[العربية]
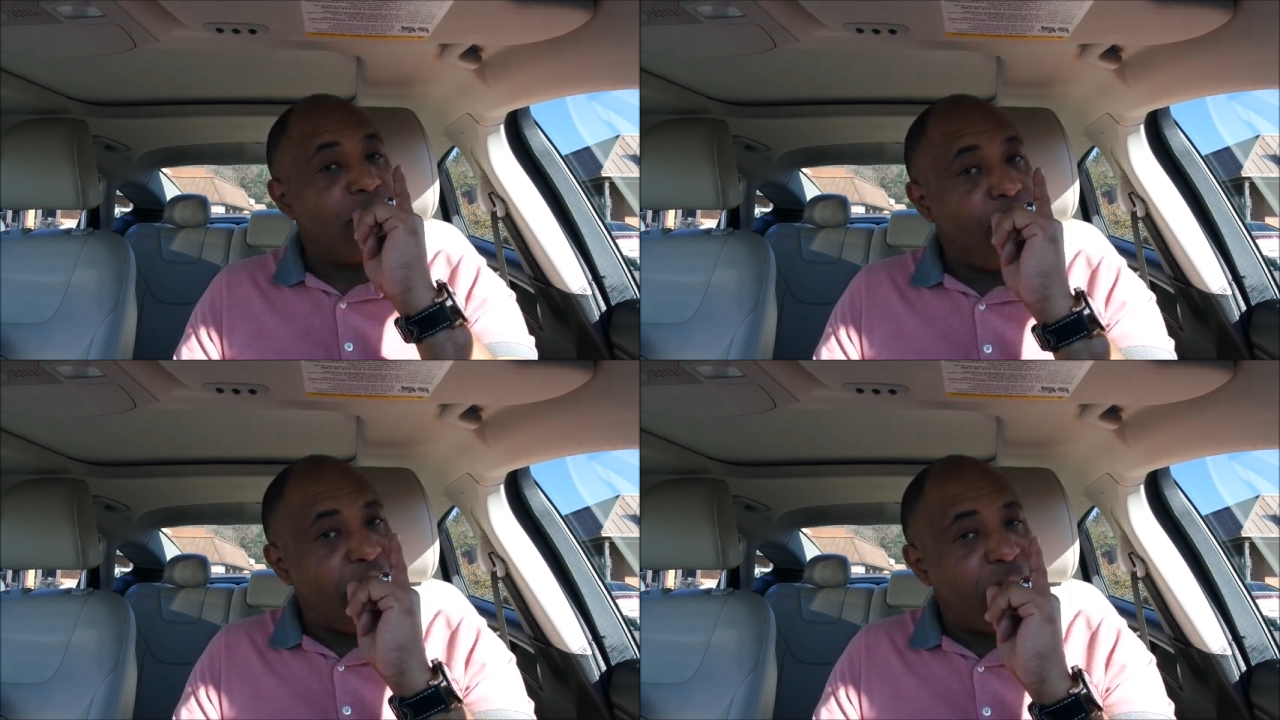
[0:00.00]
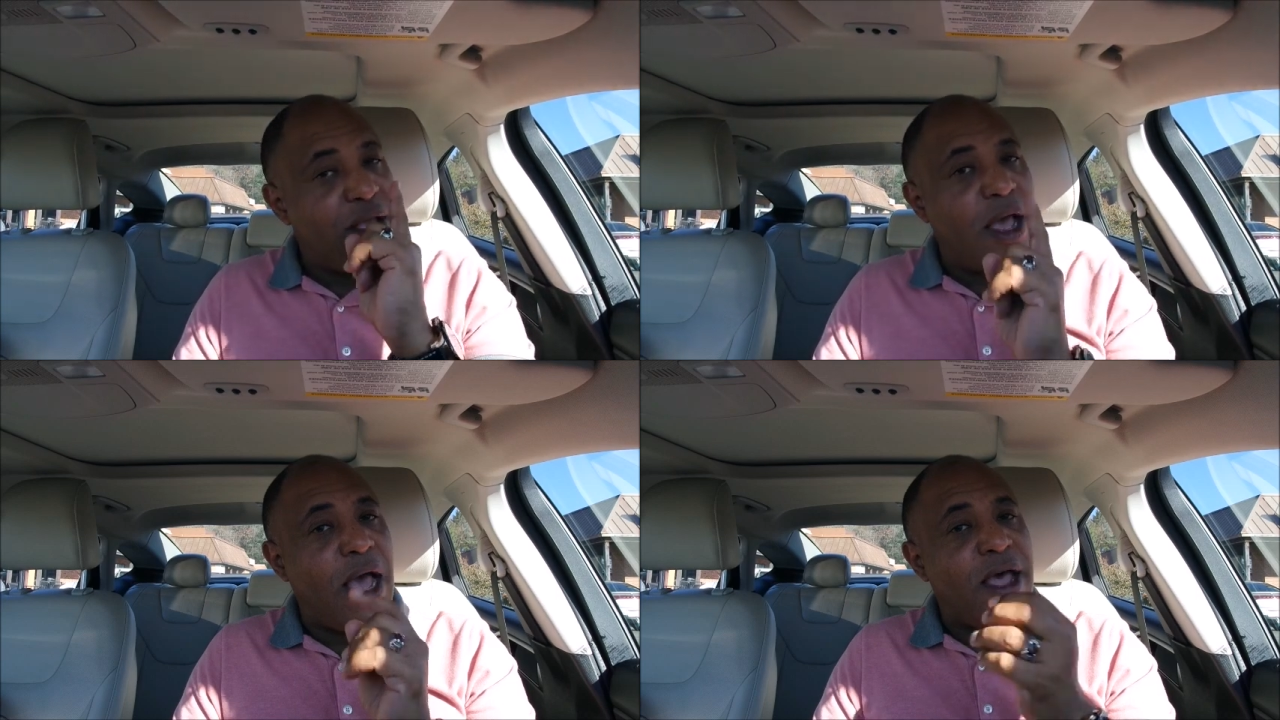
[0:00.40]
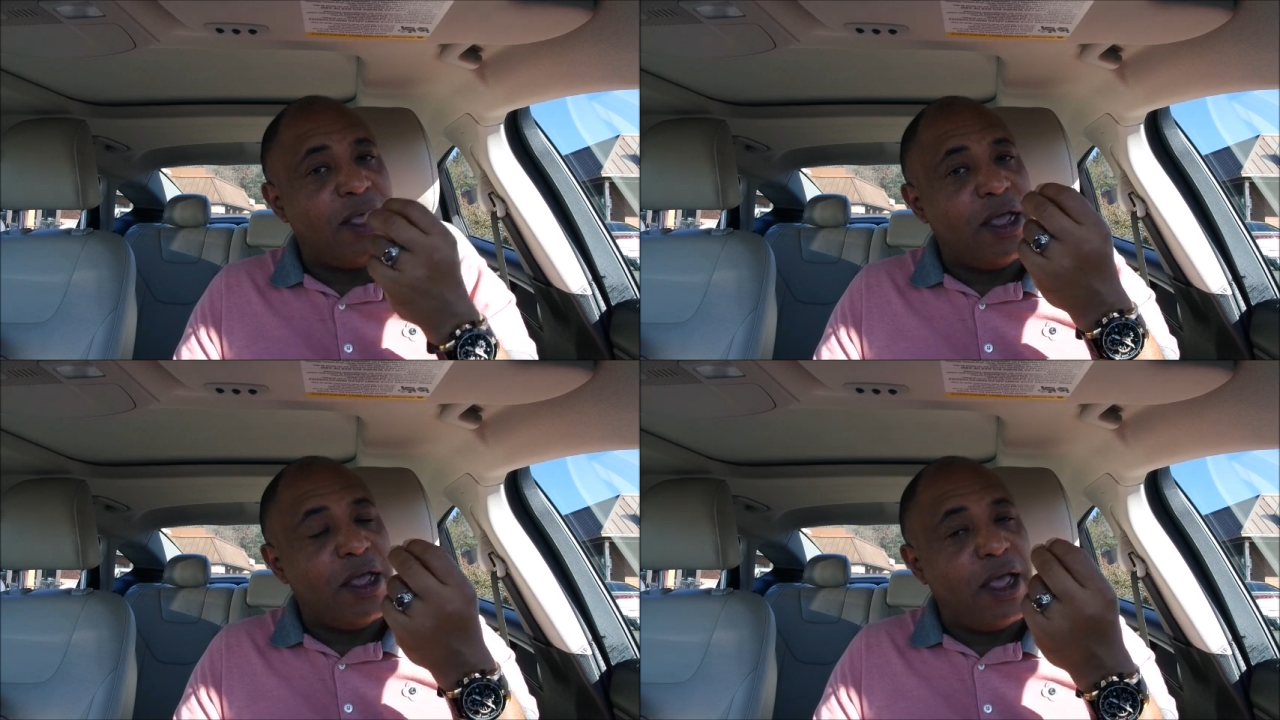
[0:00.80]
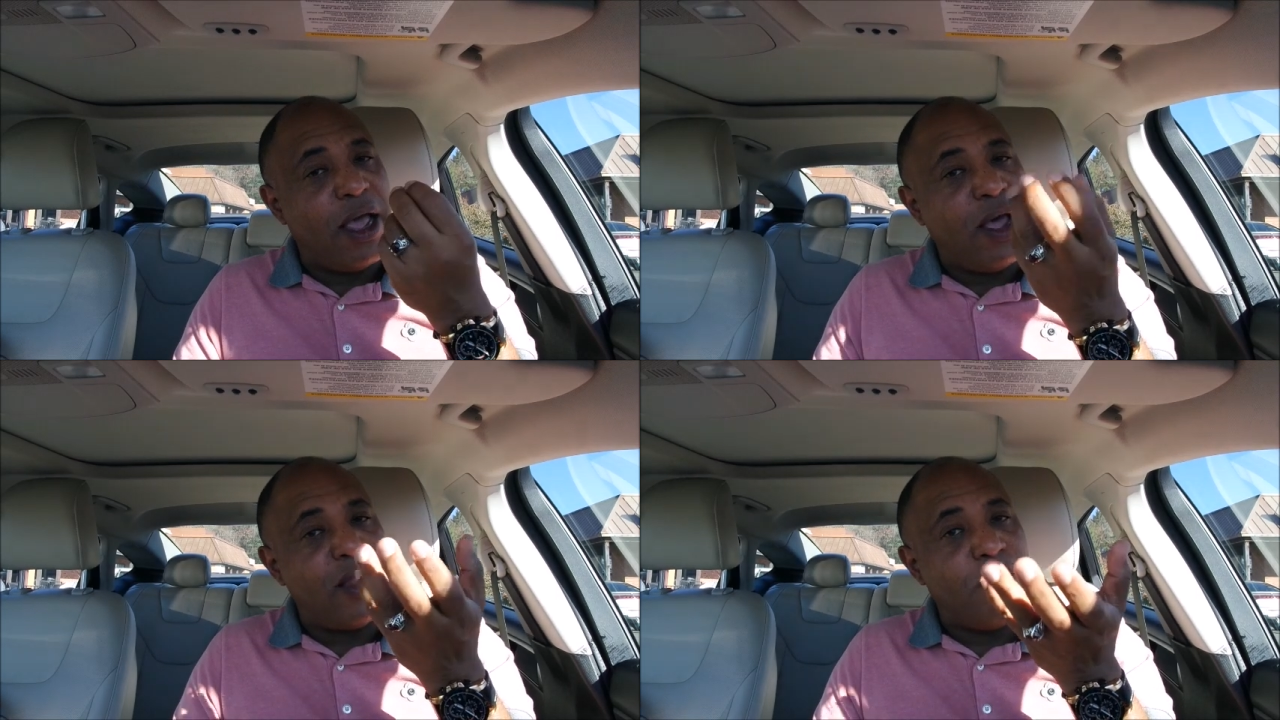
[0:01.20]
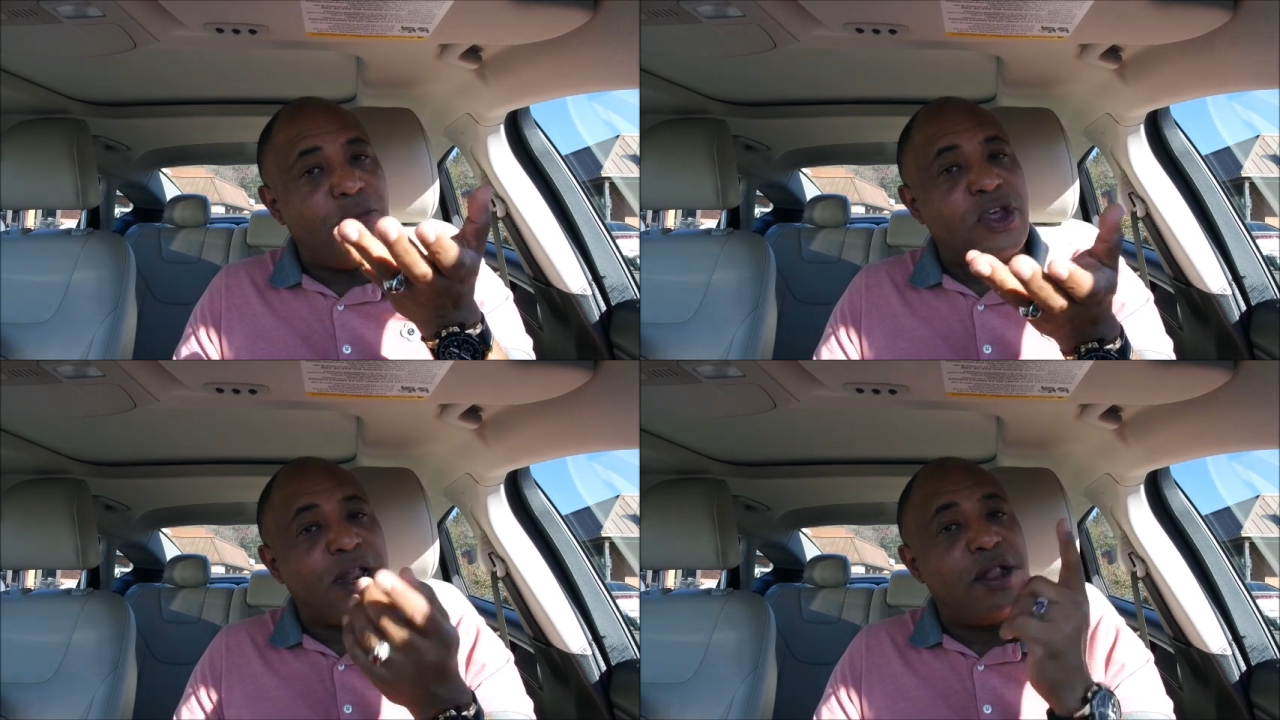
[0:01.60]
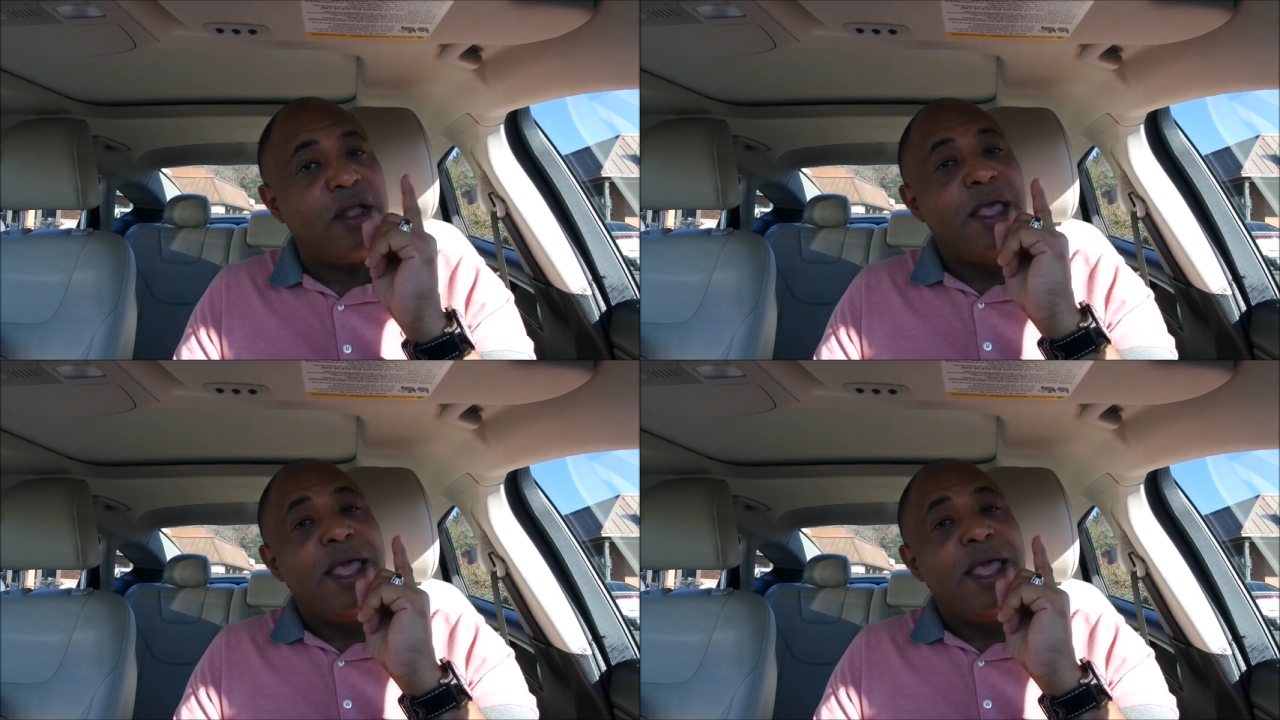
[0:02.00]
طبعا هذا هذا مجرد